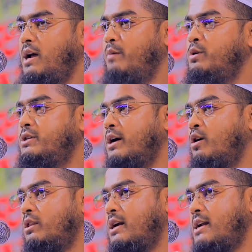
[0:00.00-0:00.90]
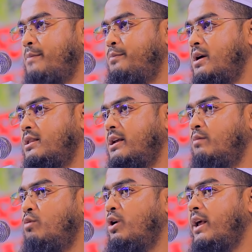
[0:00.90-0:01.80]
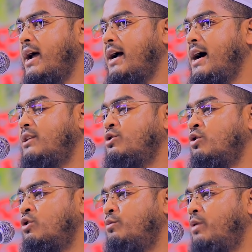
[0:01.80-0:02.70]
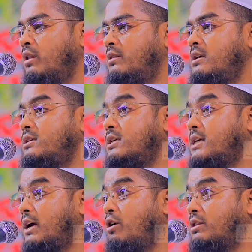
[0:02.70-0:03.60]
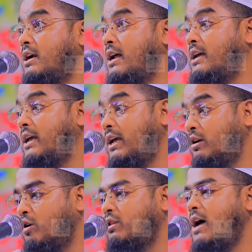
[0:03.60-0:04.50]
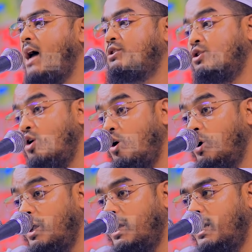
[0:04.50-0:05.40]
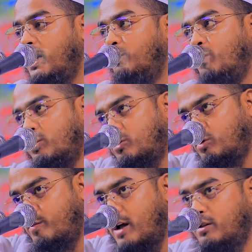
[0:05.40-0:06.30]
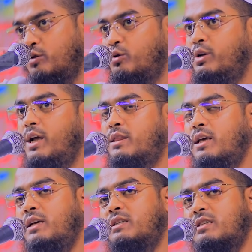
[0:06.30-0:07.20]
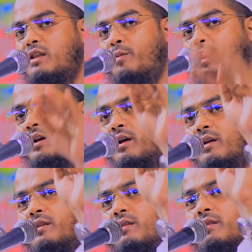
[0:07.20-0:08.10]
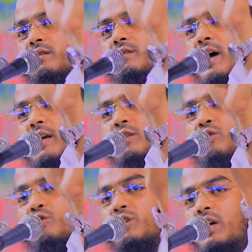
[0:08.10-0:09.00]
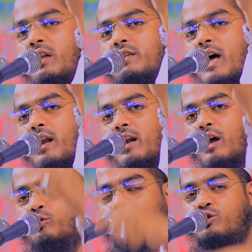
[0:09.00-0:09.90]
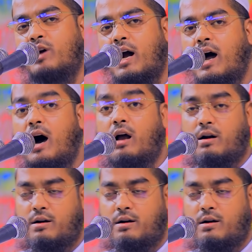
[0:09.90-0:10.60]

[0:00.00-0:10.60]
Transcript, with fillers: আমি যে কথাটা আপনাদের মনে রাখার জন্য বলতেছি সে কথাটা এই কথা সলিহীন বর্তমান দুনিয়াতে ইসলামের দায়িত্বশীল ঝান্ডা উঁচু রাখার